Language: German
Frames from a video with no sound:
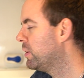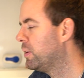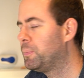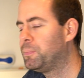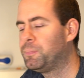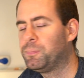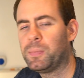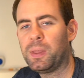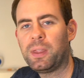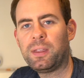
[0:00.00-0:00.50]

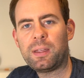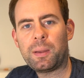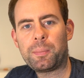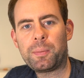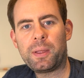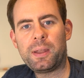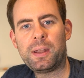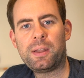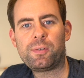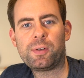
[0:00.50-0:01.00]
ähm, ich
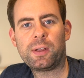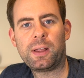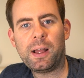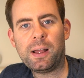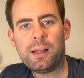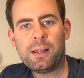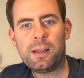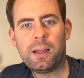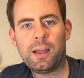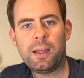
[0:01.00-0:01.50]
habe ja in der
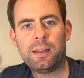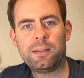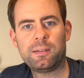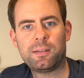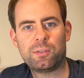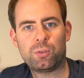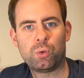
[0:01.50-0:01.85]
Vergangenheit